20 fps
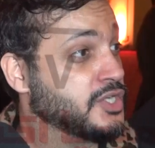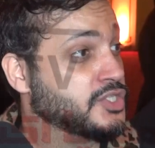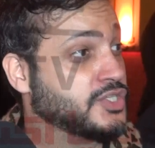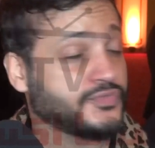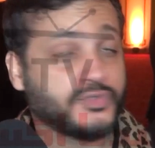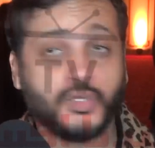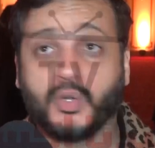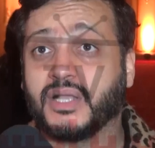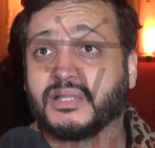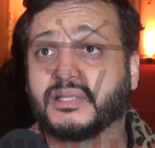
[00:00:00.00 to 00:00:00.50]

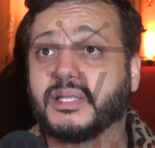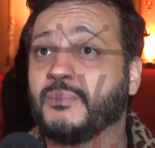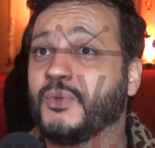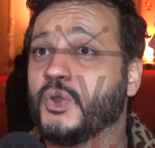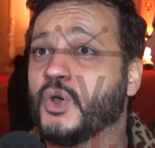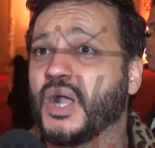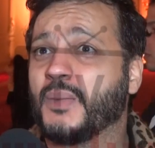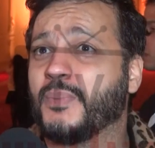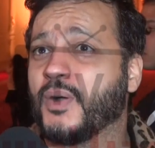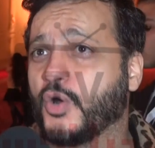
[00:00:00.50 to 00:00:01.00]
شفت له
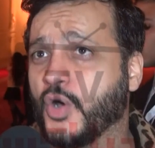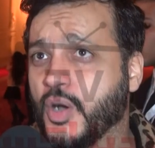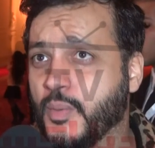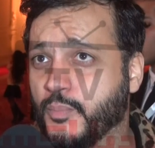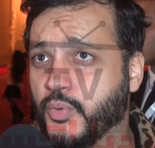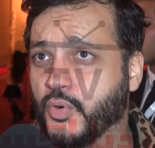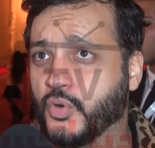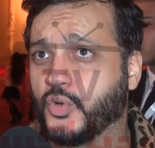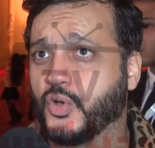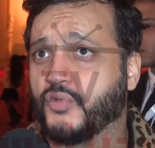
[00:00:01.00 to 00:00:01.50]
قدم لي وجبه
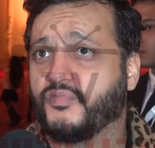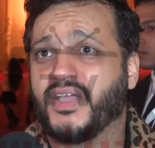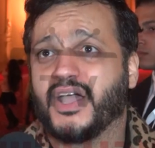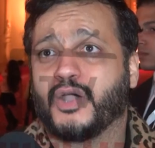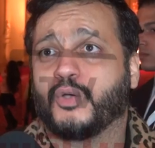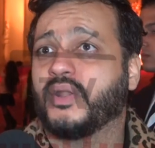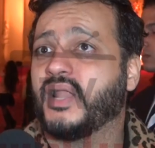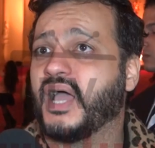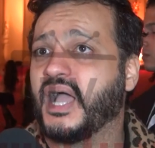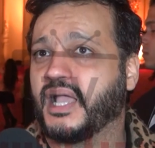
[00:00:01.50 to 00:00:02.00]
كومبو
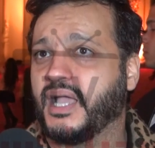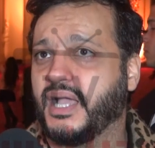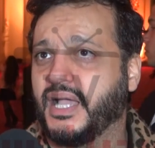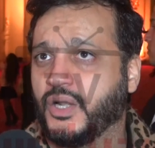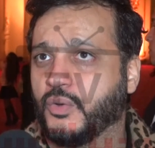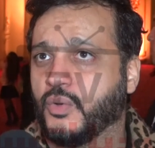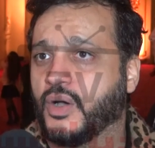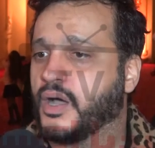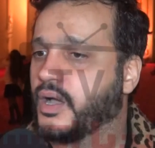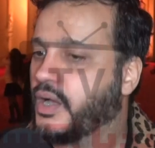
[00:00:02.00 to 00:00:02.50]
فيها كل حاجه
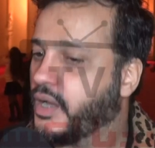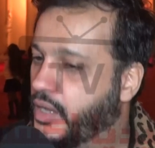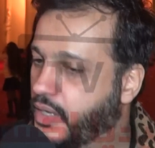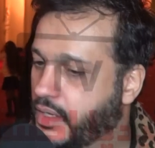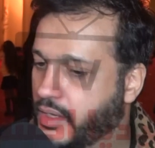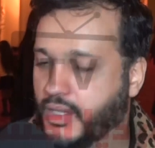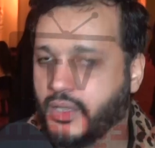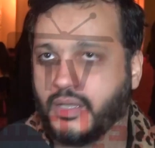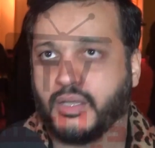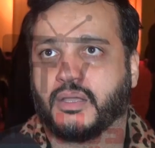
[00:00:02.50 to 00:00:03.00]
حلوه
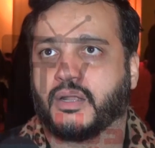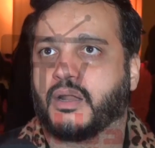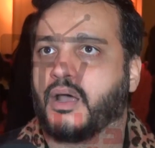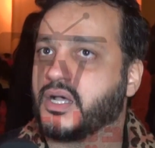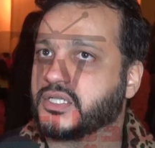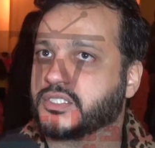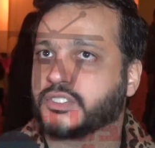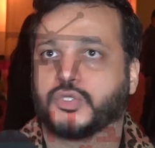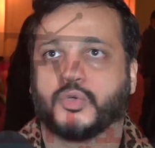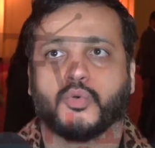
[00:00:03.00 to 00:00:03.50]
آه،
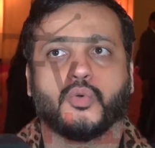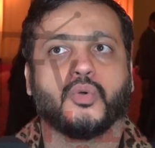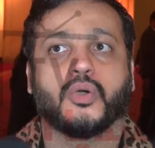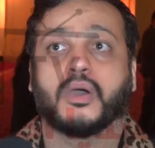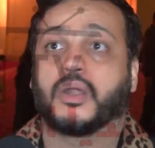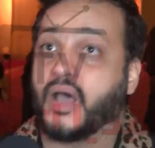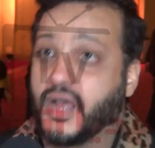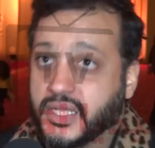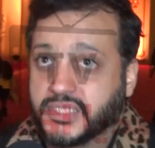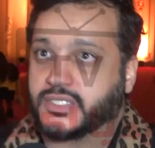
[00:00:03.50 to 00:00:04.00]
رقصت
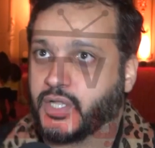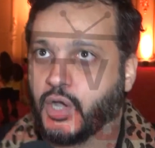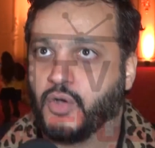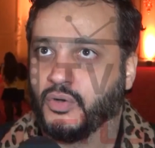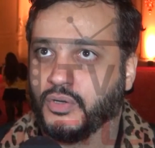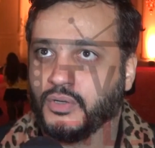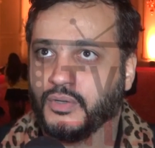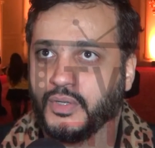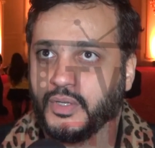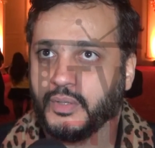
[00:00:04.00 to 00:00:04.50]
ورقصت
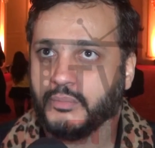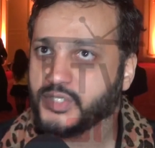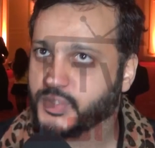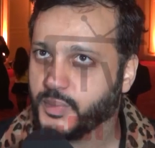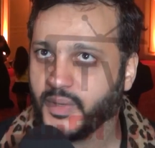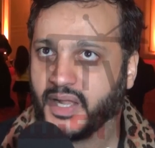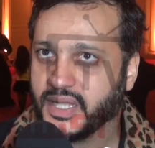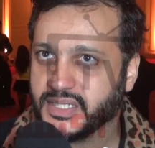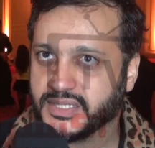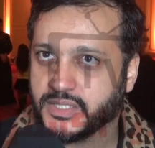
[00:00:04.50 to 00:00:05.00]
اهو مش
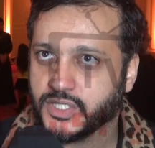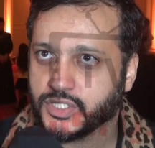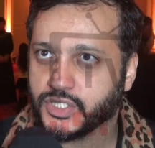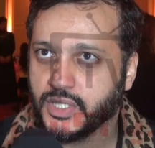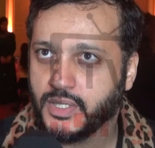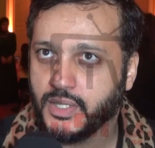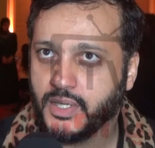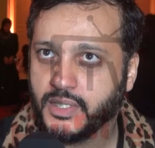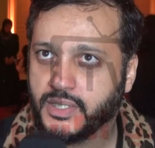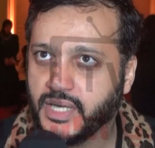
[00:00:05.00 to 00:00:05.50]
ما رقصتش
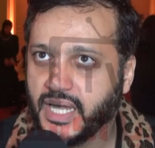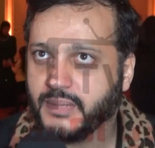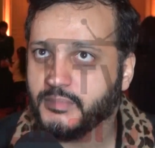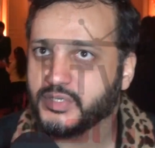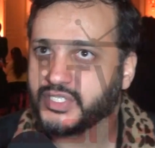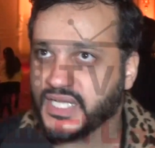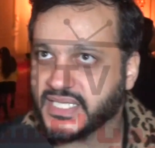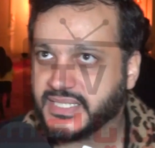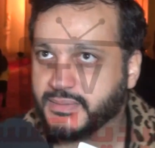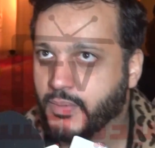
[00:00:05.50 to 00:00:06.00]
يعني
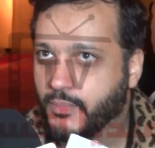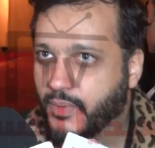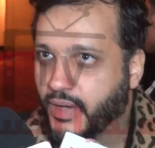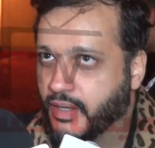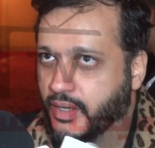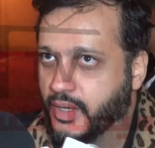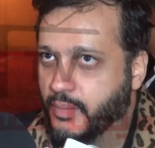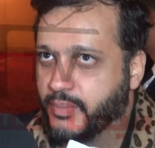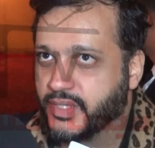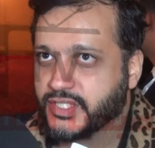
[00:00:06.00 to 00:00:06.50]
مش لازم المهرجان